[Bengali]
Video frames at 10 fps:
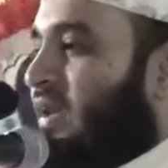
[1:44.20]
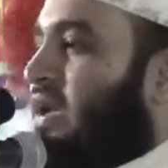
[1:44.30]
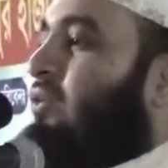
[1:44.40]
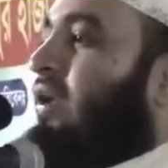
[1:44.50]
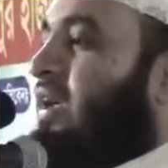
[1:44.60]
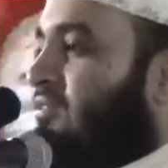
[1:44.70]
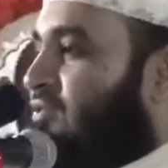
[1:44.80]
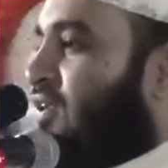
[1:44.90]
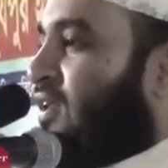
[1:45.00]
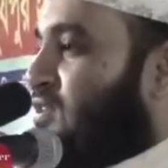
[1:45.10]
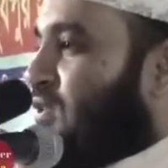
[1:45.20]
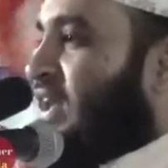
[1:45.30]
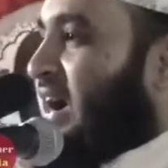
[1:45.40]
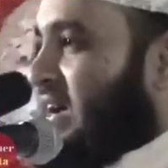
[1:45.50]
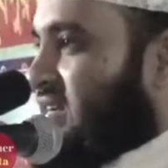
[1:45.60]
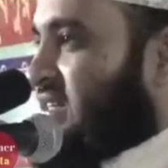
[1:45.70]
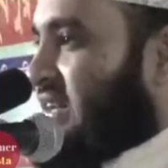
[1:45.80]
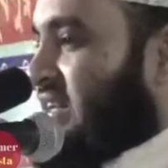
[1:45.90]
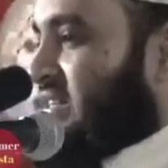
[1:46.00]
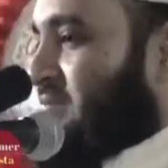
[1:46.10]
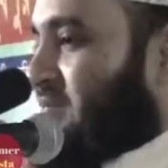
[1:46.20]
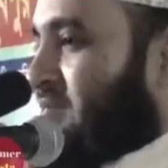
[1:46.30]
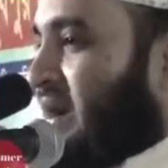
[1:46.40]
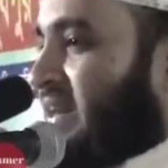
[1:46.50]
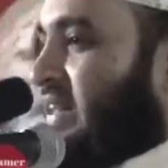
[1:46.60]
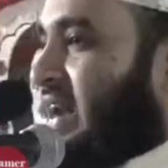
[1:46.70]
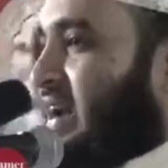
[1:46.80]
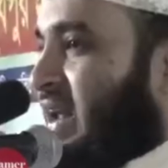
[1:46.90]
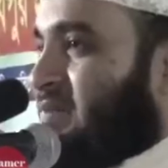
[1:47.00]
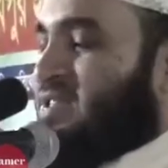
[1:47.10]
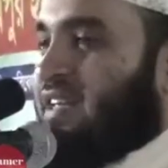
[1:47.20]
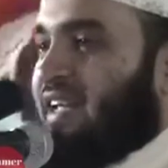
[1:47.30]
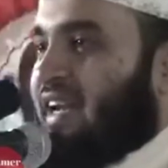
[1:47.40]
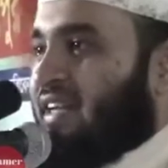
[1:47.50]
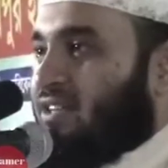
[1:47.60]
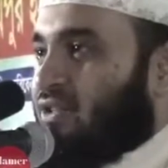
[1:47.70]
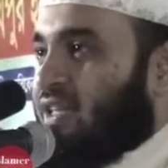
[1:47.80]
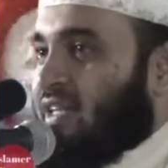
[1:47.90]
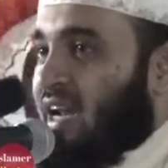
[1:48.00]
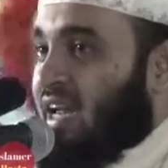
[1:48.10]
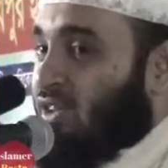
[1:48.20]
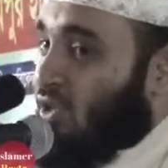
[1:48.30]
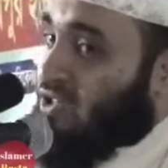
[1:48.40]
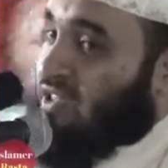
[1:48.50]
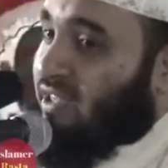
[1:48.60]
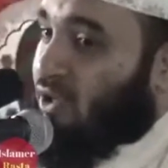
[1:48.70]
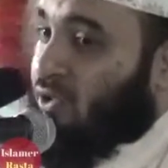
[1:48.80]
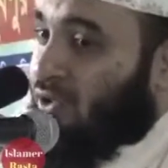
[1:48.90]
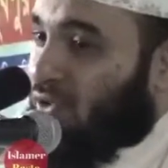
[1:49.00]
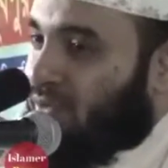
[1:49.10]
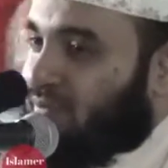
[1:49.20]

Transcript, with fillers: এই রেইনফল যদি আকাশ থেকে যে বাড়িধারা নামছে এটা যদি টানা দশ দিন হতো